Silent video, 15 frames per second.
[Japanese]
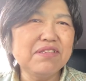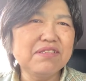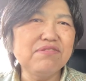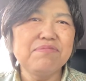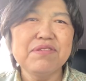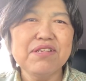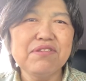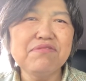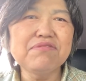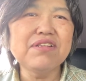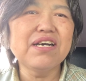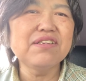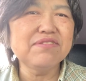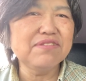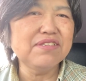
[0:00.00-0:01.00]
染めたこ
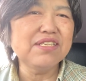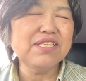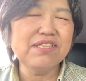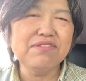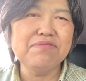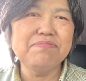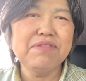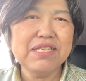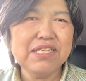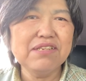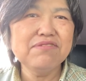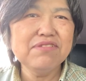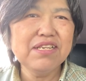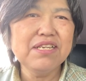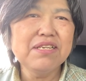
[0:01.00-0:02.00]
とあるんですけど、全
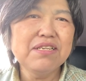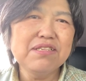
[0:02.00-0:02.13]
くね、